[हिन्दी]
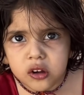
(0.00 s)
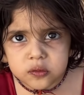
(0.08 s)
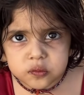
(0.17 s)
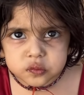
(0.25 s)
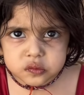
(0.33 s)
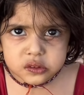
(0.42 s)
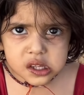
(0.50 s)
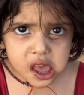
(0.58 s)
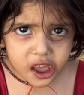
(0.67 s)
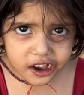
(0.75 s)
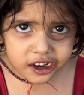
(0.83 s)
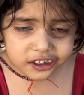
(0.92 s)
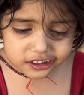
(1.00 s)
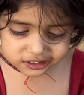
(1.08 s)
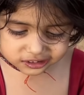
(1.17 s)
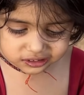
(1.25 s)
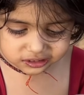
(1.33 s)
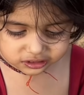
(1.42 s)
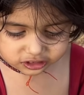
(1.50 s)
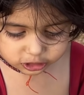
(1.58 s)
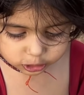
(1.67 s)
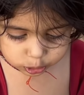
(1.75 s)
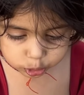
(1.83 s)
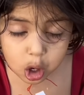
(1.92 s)
क्या खा रही है
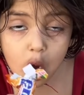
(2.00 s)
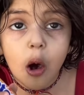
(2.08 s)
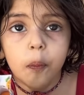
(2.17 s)
चीजी